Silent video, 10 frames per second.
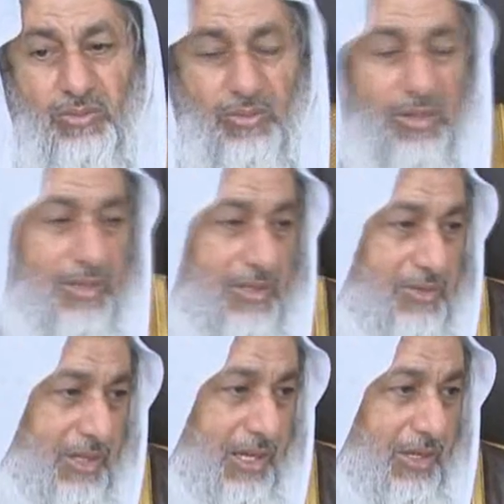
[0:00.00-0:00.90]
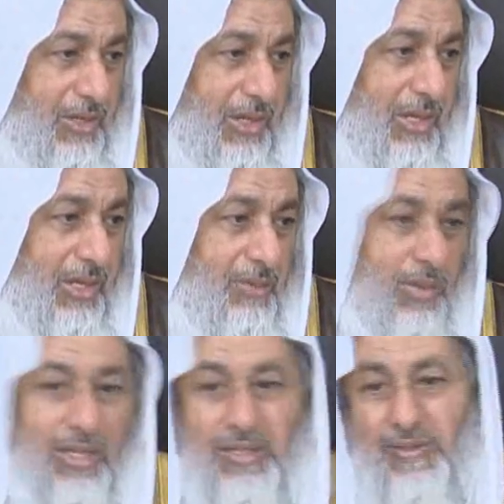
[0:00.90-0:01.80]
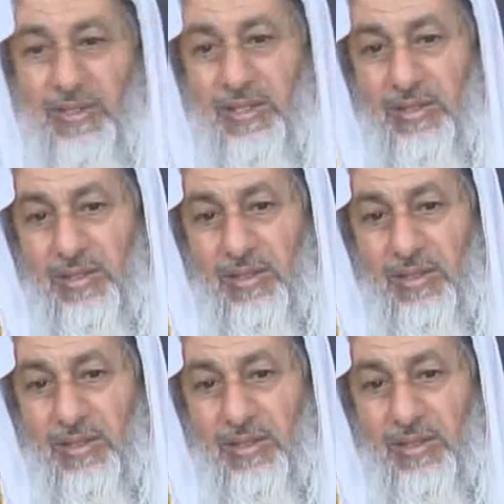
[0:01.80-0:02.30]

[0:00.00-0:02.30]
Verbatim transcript: وهذا اصطلاح المحدثين